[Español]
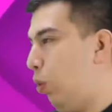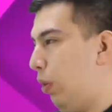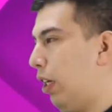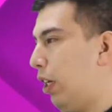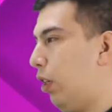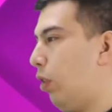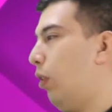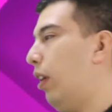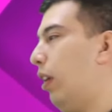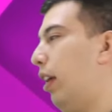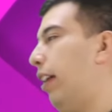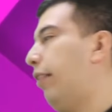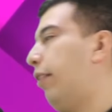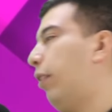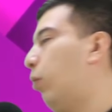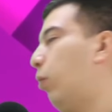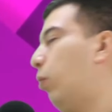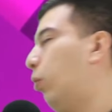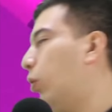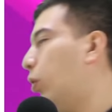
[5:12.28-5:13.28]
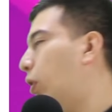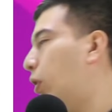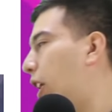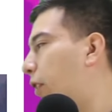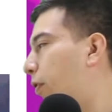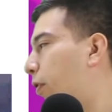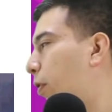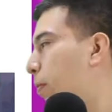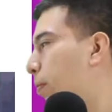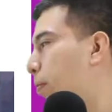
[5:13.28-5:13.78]
Luego, el segundo,
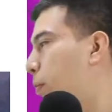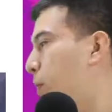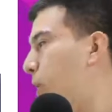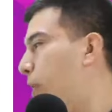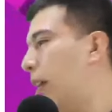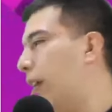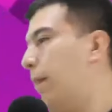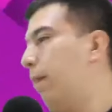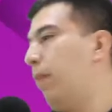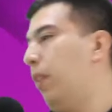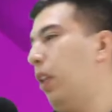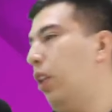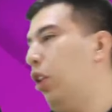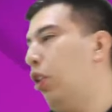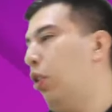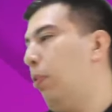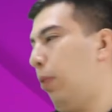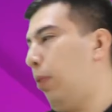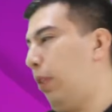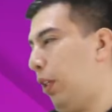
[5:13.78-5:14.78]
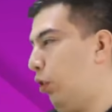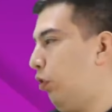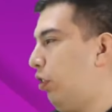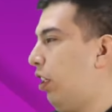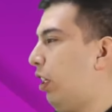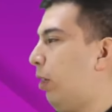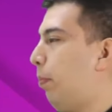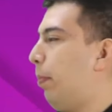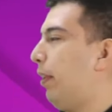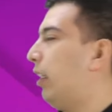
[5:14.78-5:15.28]
alfa impura, porque no se
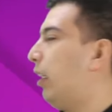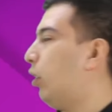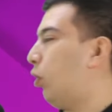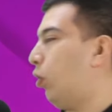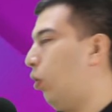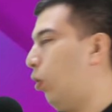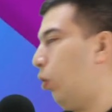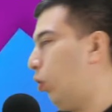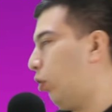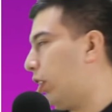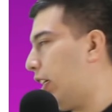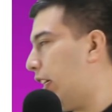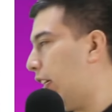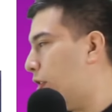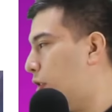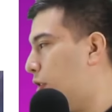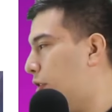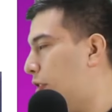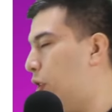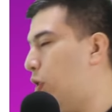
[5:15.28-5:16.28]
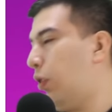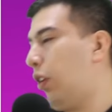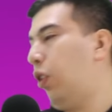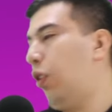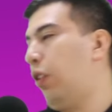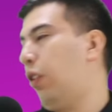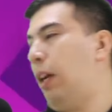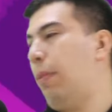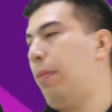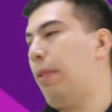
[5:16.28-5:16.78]
repite en todos los casos, sino que
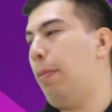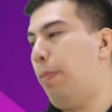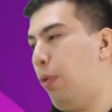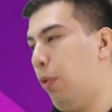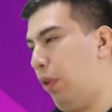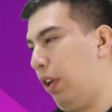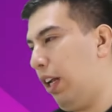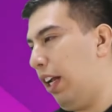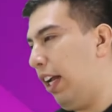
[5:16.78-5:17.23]
lo cambia por